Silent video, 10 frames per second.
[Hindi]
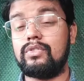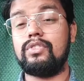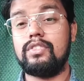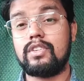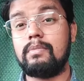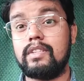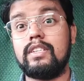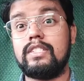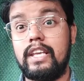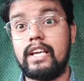कुछ
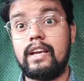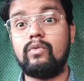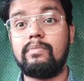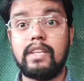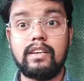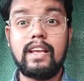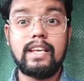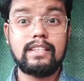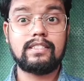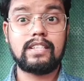जबरदस्त देखा है वो भी
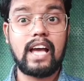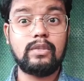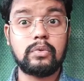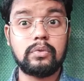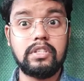इस ढाई सौ